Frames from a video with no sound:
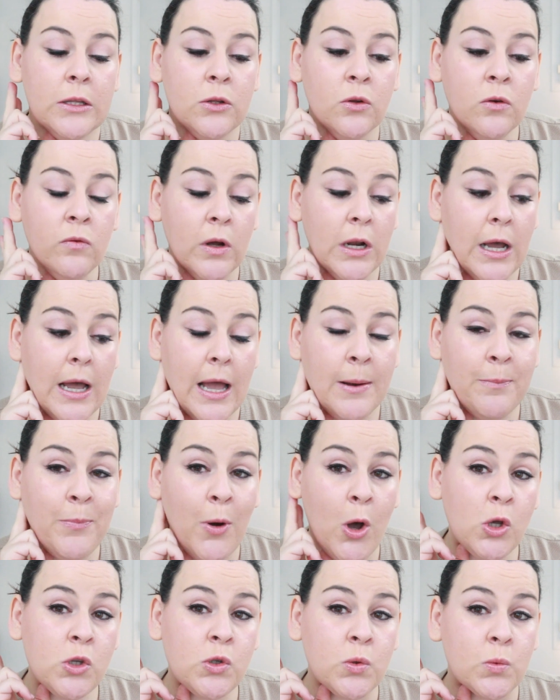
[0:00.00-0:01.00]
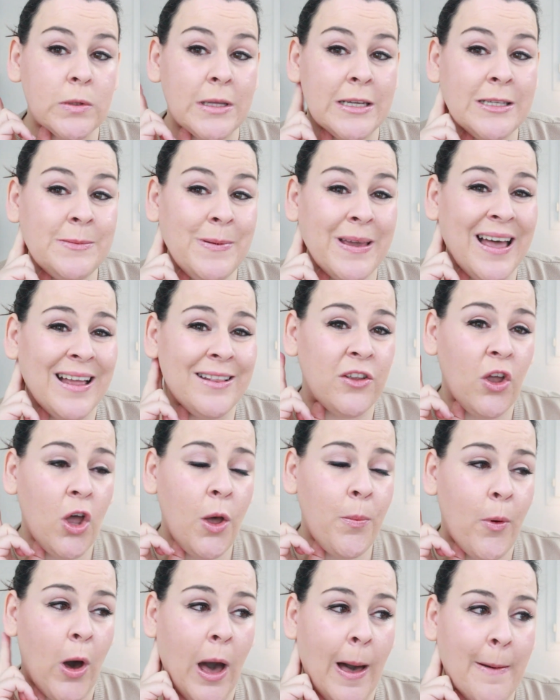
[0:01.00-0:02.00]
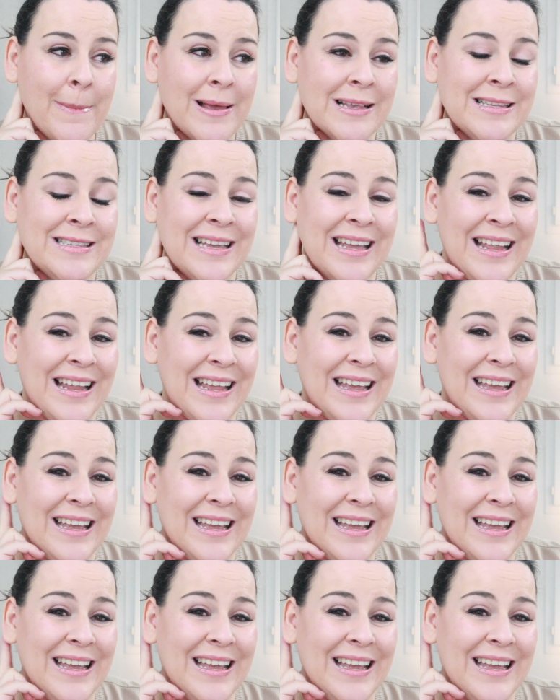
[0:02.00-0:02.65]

Donc voilà, elle prend son aspirateur pour ramasser